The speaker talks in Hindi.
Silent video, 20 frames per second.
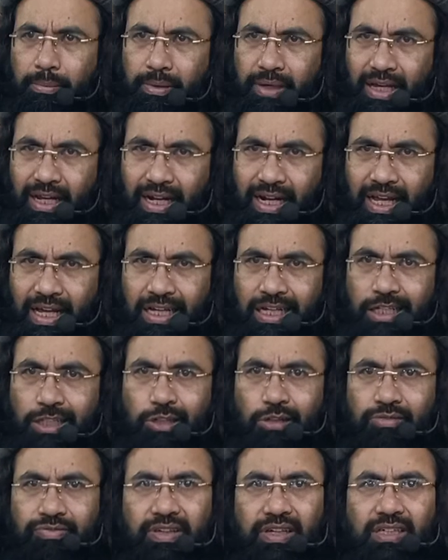भी अल्लाह की
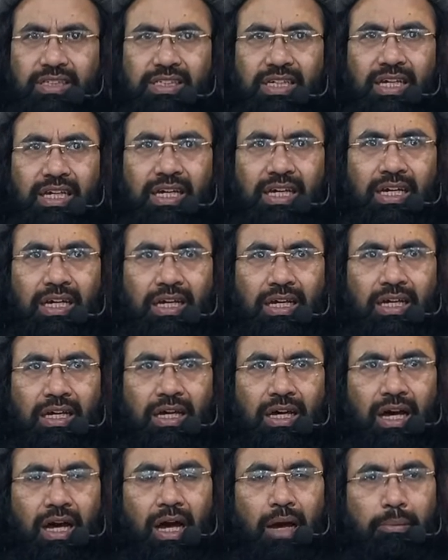तोफ़ी से
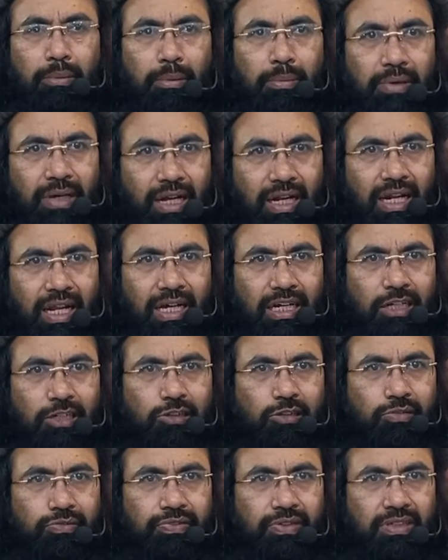अब भी अल्लाह की
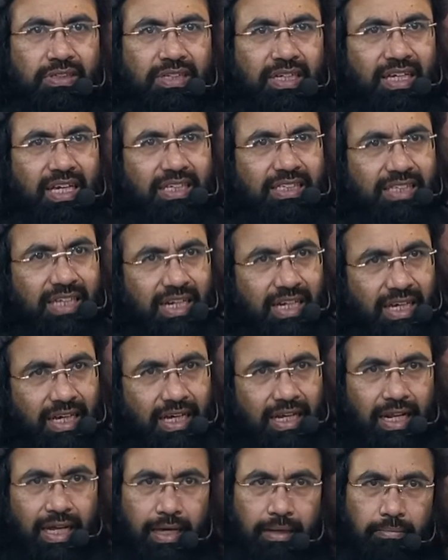तोफ़ी से ये
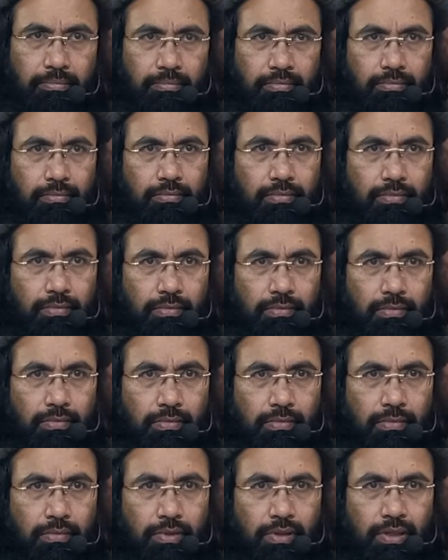जलील है
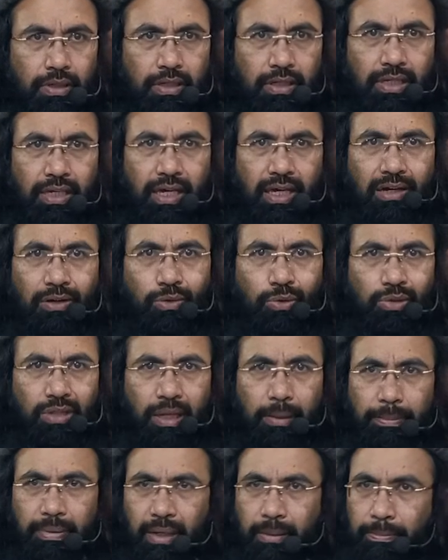ये ख़ुद
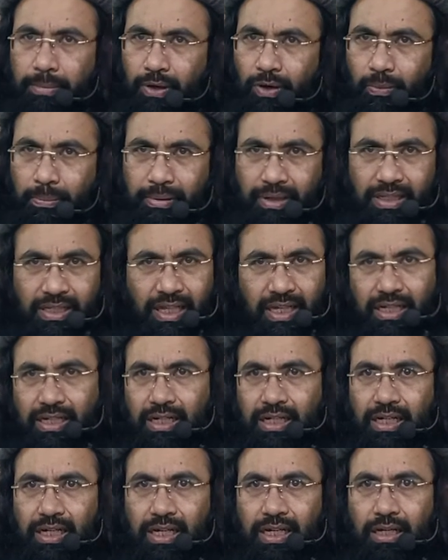अपने पाँव पर नहीं
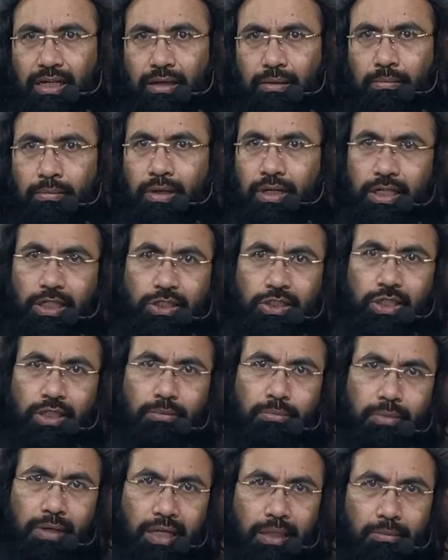खड़े
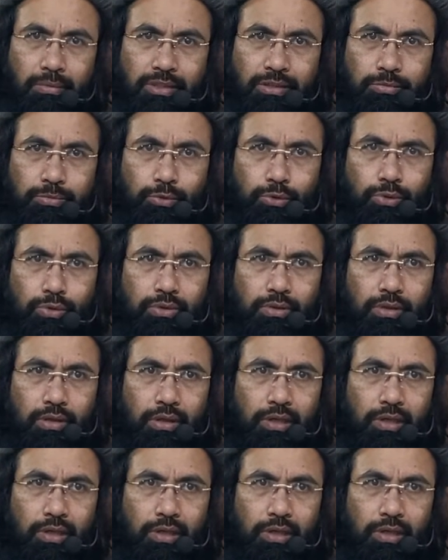मीशत बड़ी मजबूत